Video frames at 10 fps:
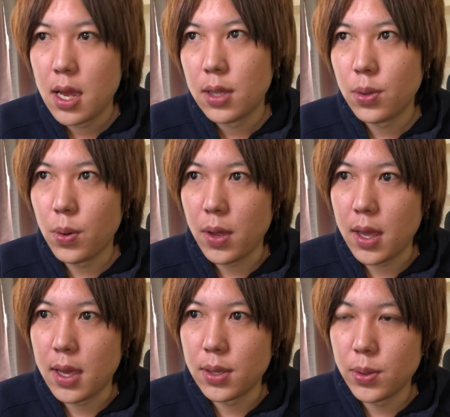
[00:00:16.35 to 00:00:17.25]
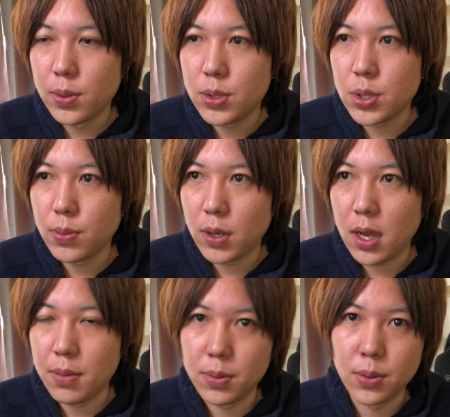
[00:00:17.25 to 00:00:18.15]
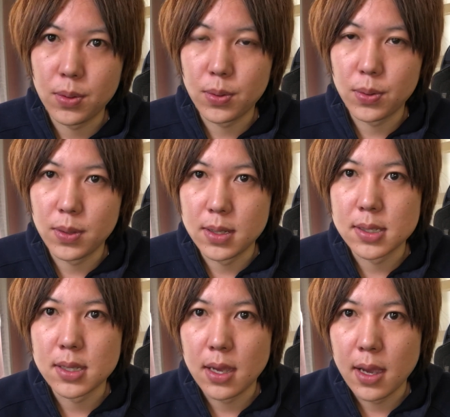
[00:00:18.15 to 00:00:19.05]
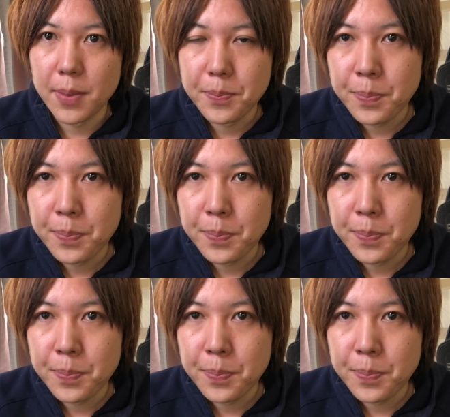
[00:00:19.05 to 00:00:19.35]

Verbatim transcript: の、えー、YouTube ライブのところにですね、